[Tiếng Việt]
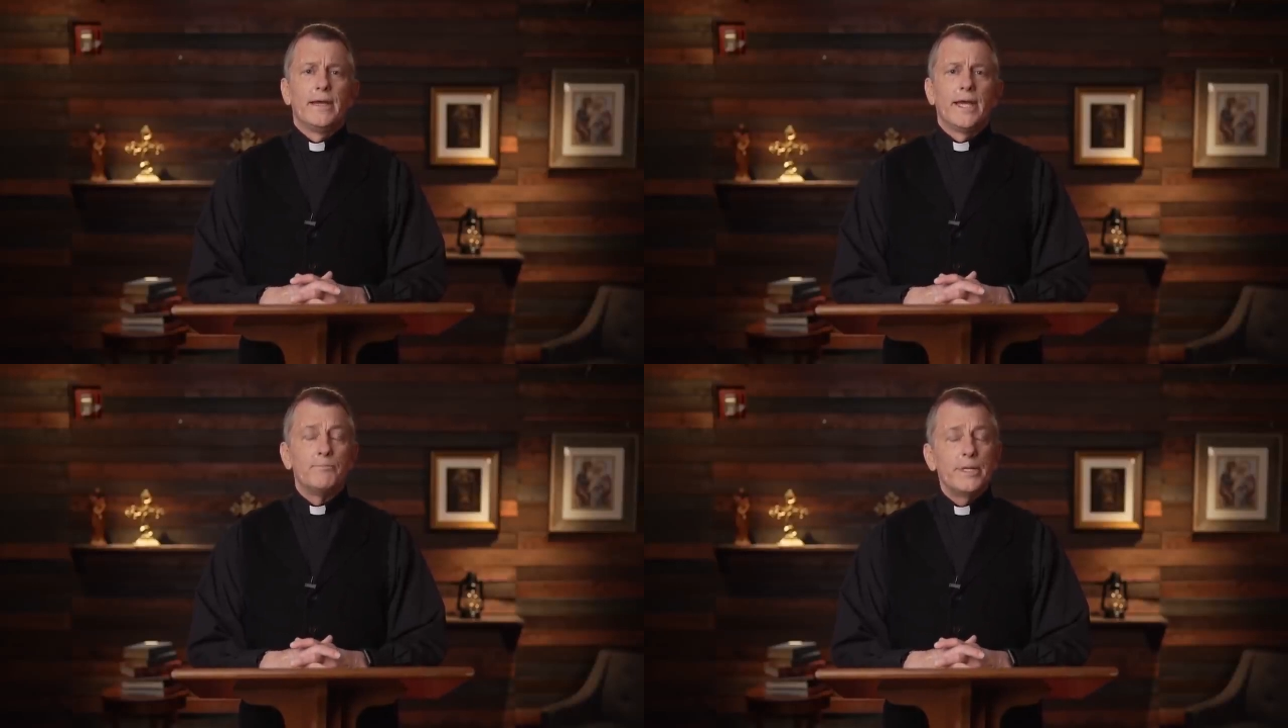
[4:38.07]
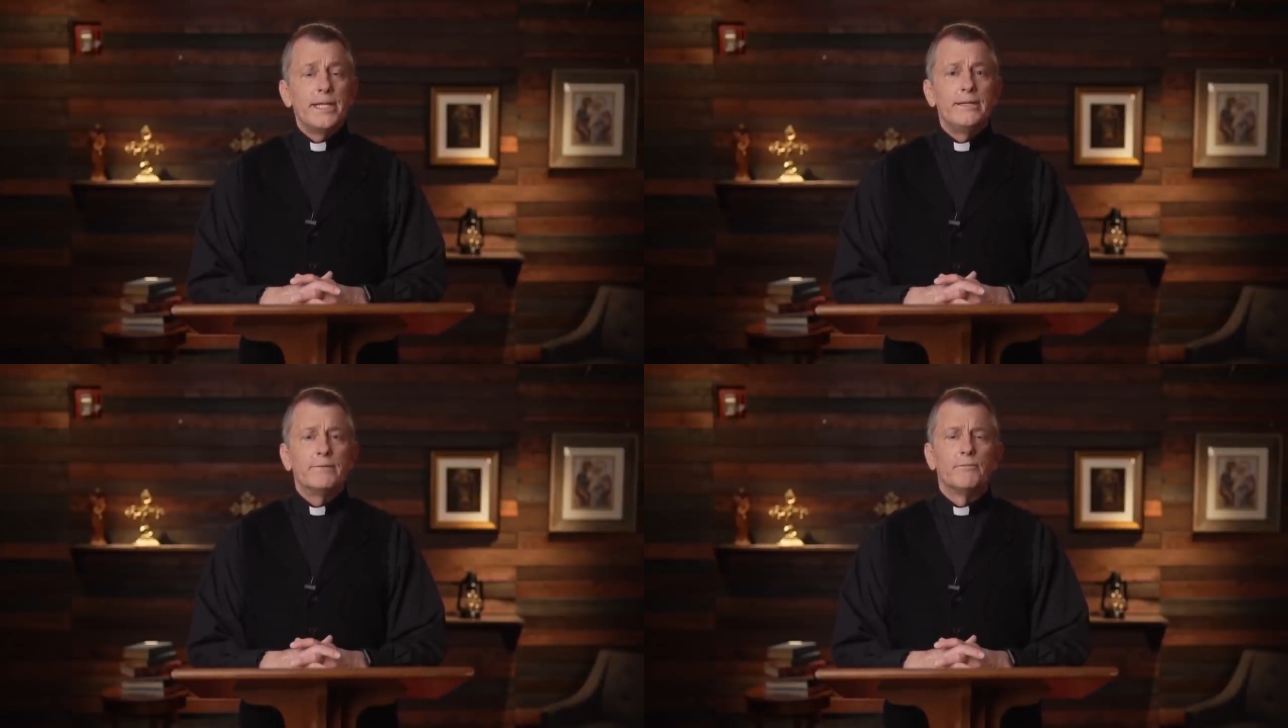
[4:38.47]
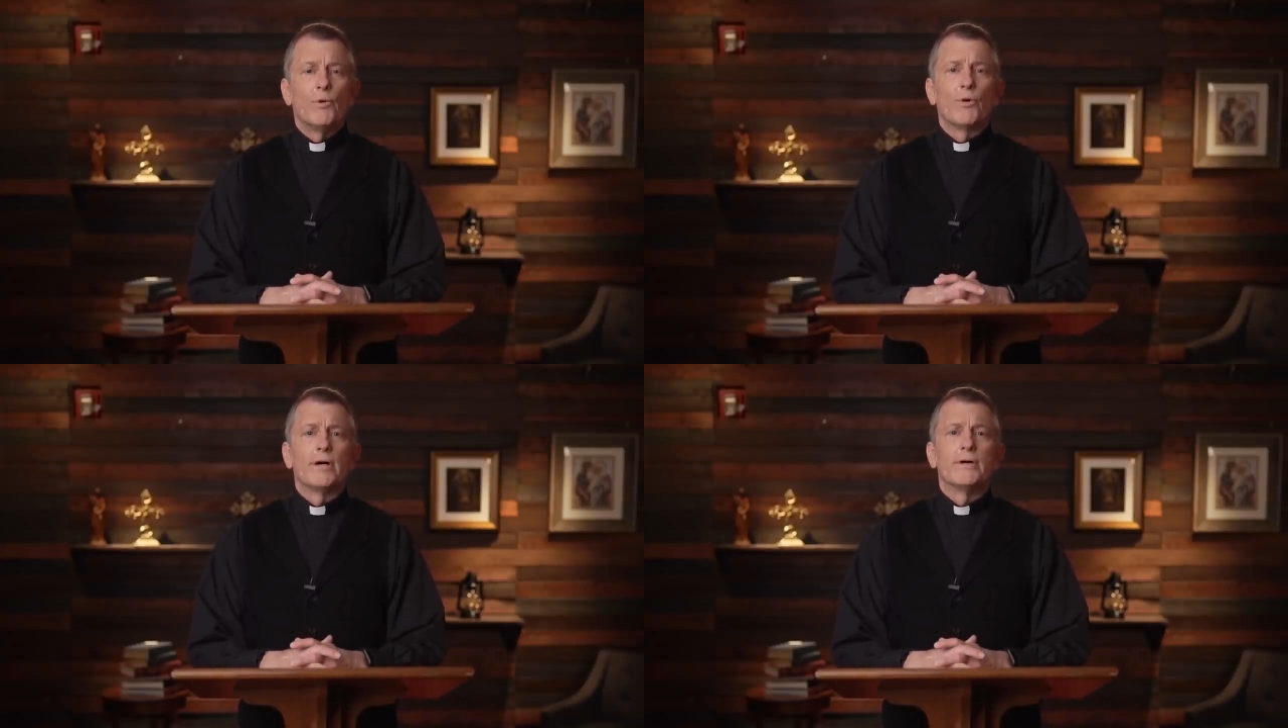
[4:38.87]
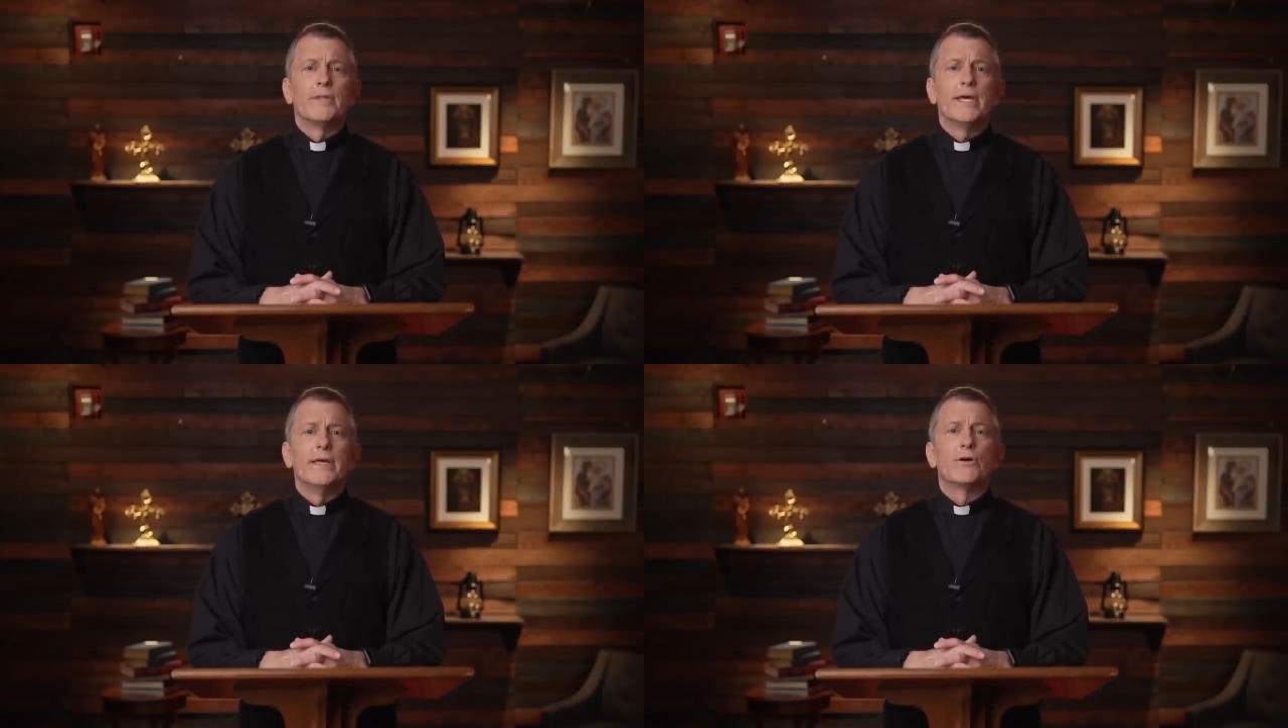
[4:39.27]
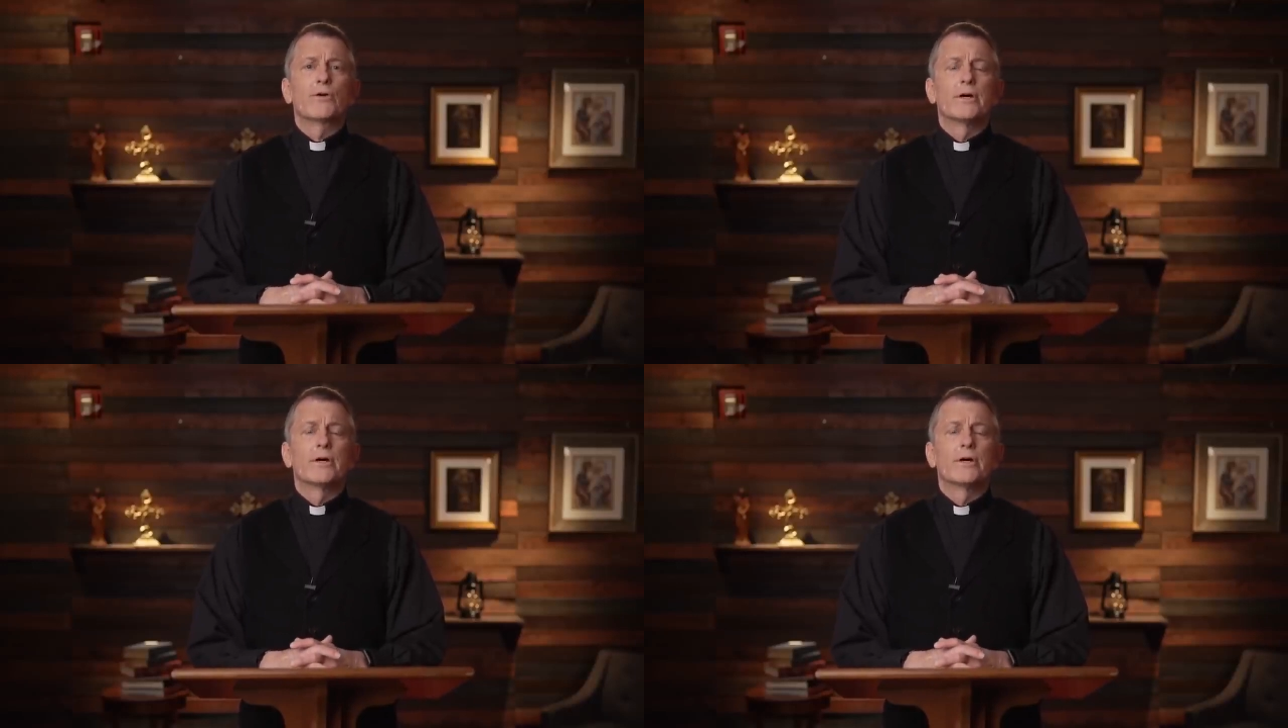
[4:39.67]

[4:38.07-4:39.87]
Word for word: nhằm bảo vệ sức khỏe và hạnh phúc